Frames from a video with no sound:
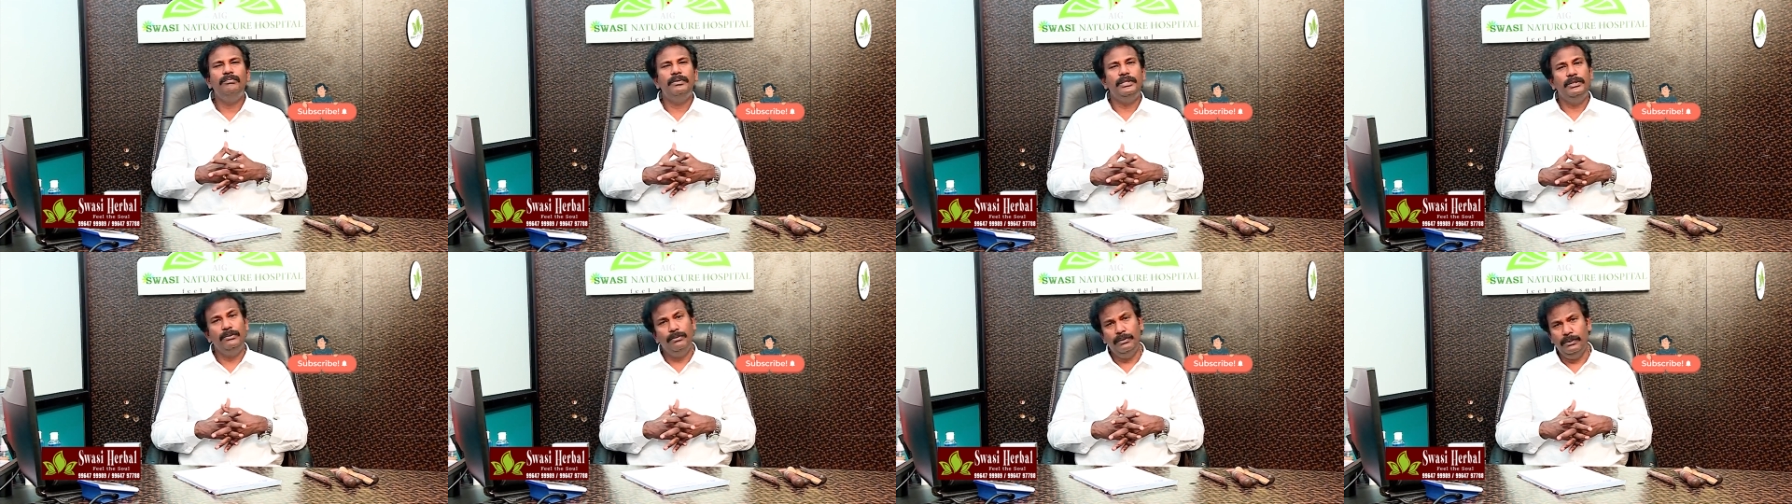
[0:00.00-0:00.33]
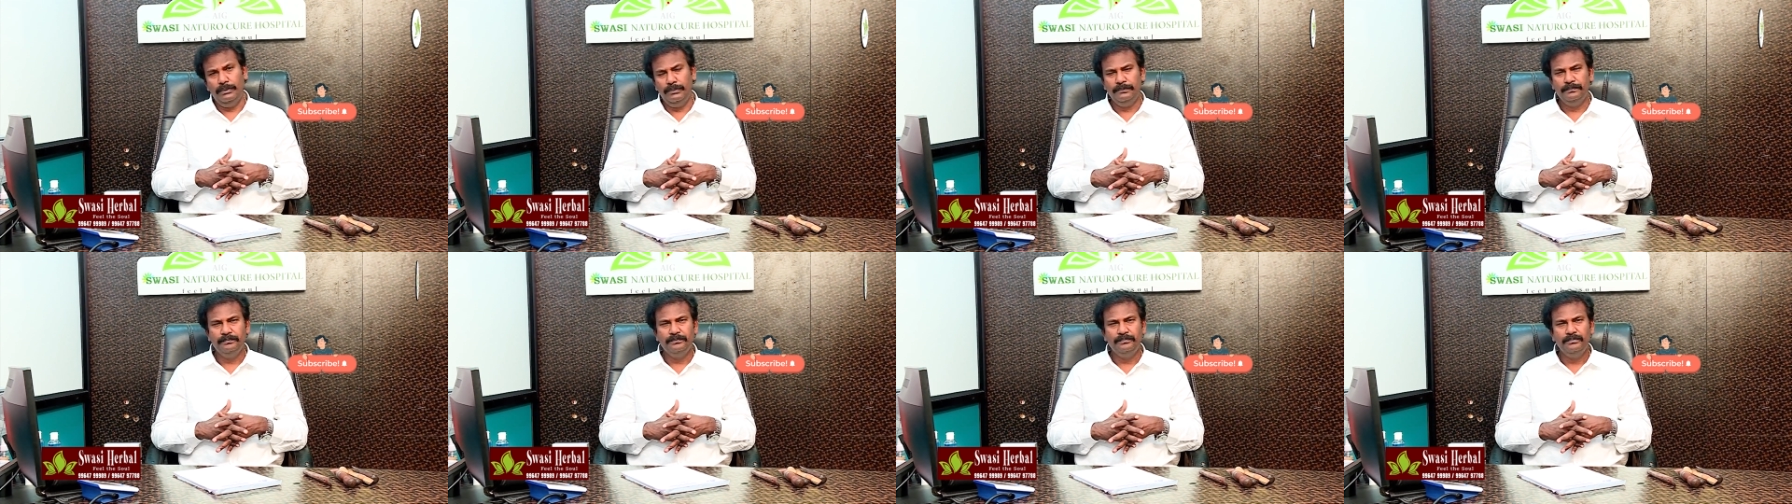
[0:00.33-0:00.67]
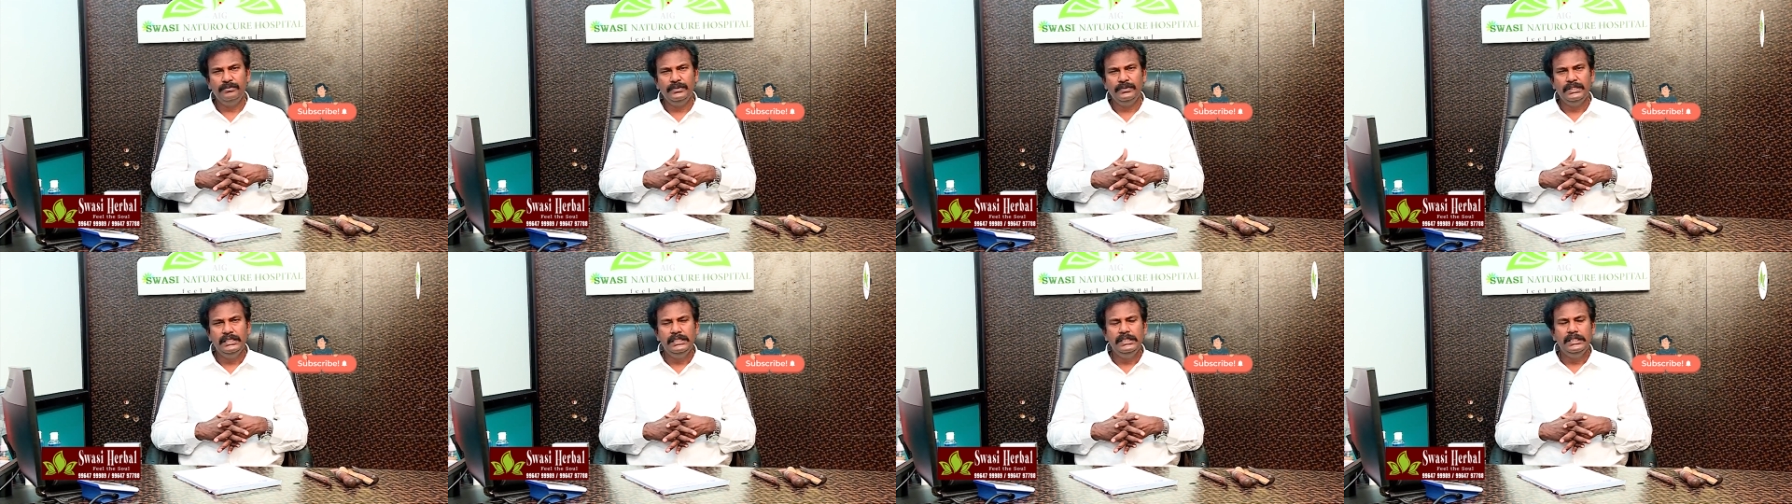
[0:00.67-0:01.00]
பதிவாகும்
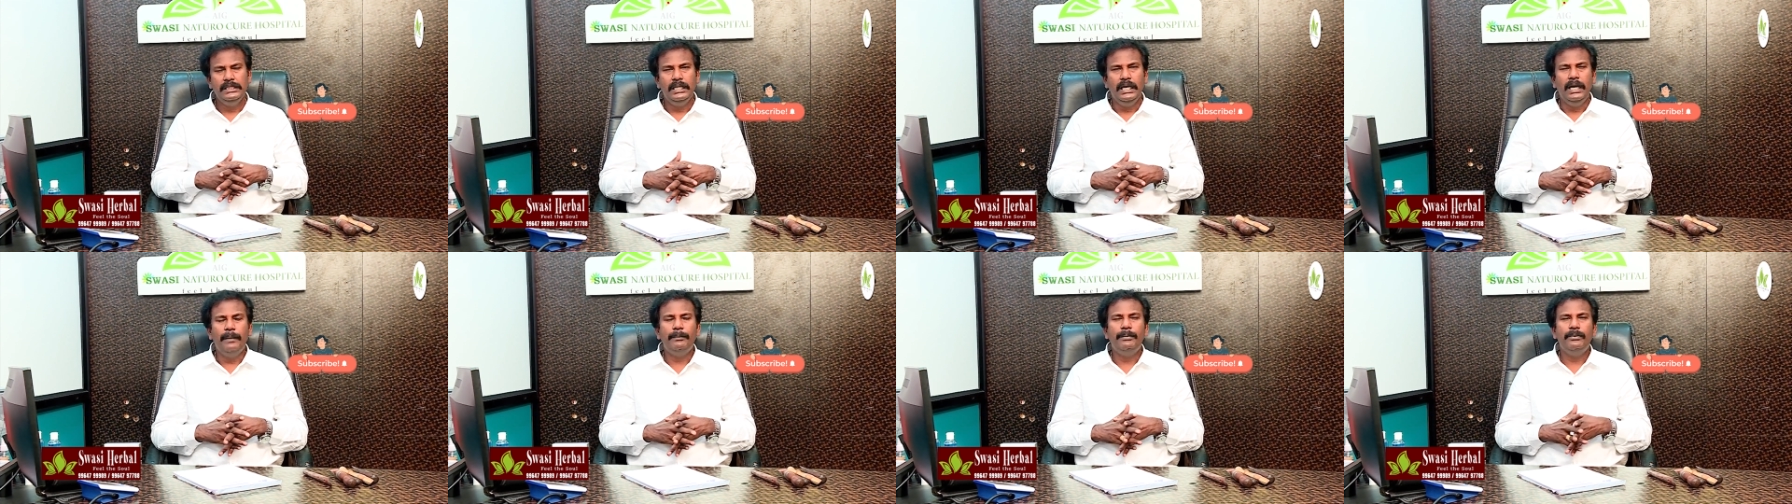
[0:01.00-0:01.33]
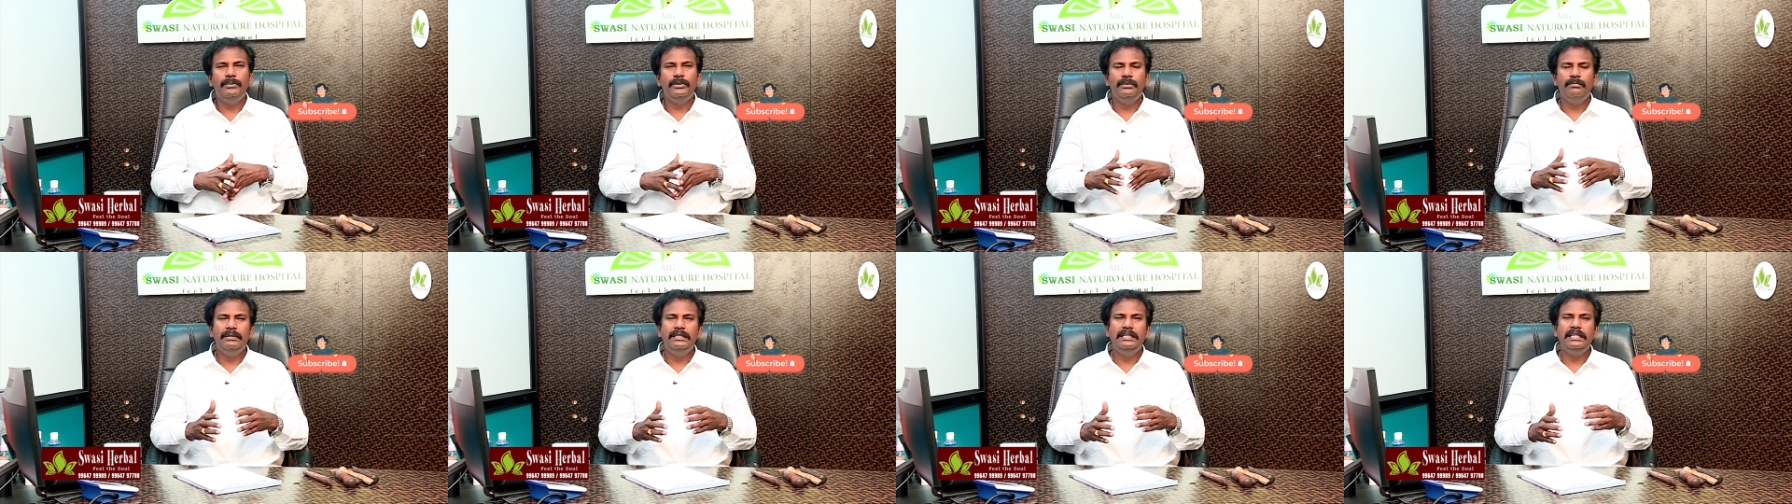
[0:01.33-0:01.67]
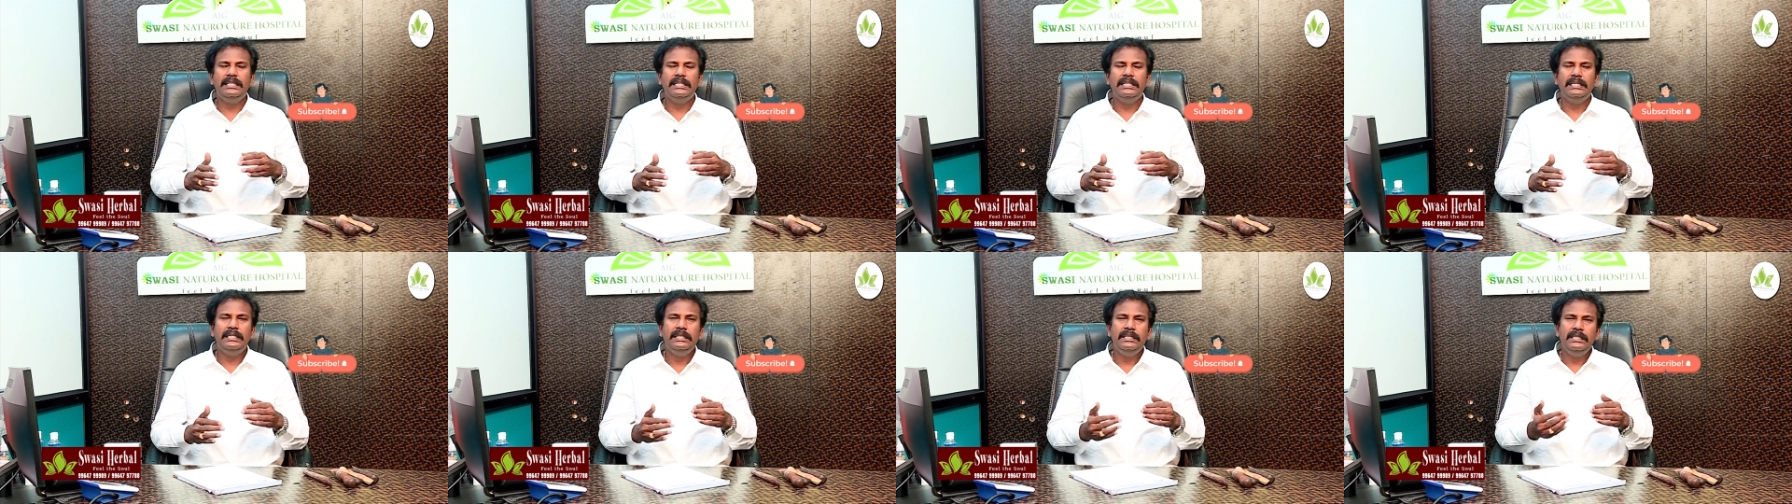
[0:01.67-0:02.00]
அப்போ வந்து
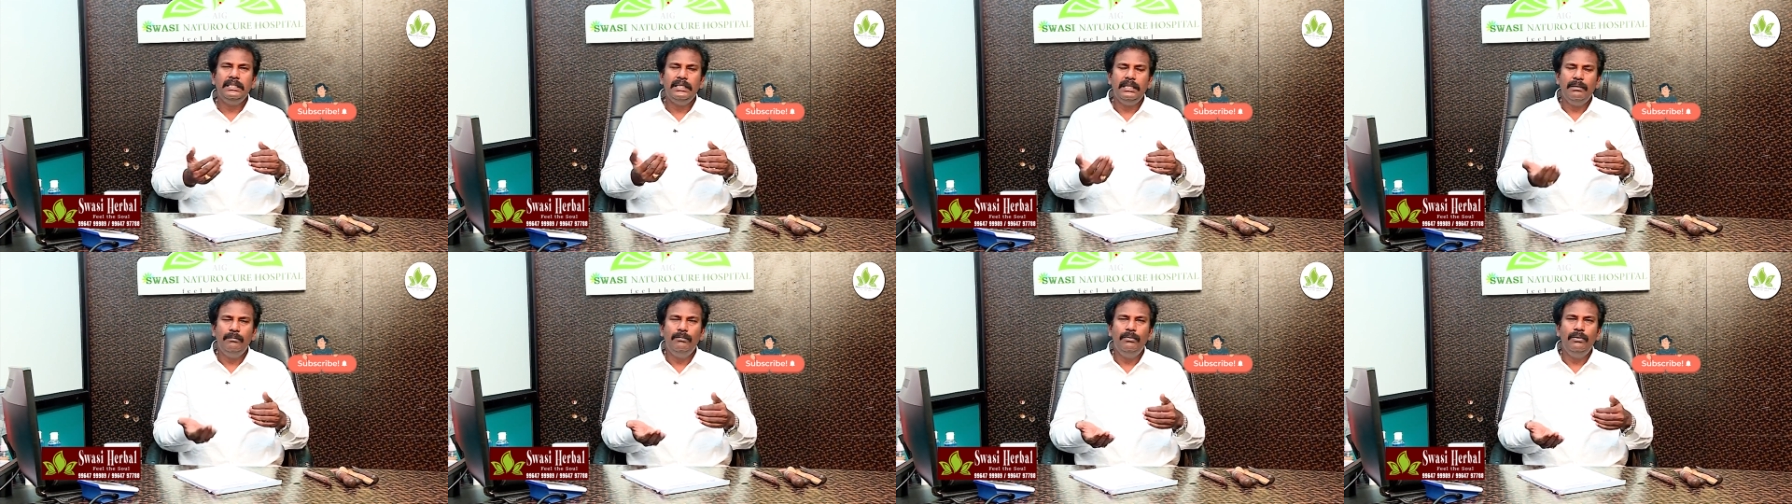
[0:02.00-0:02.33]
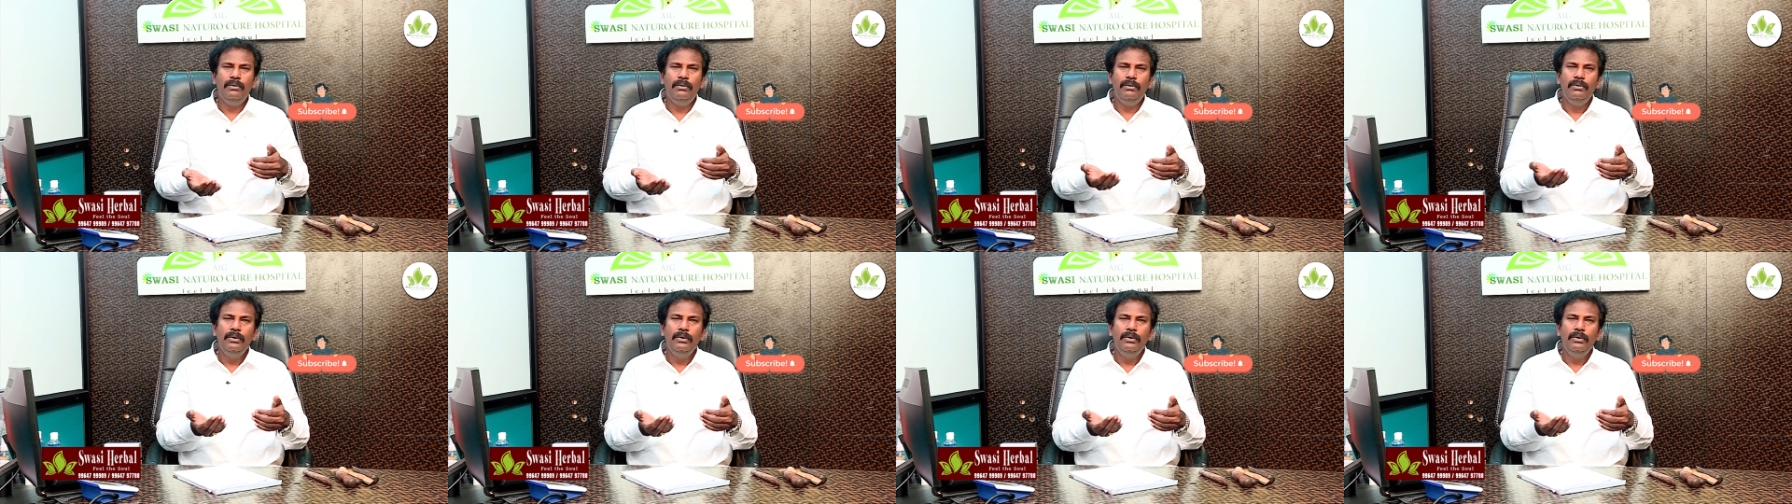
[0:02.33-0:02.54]
பார்த்திங்கன்னா நம்ம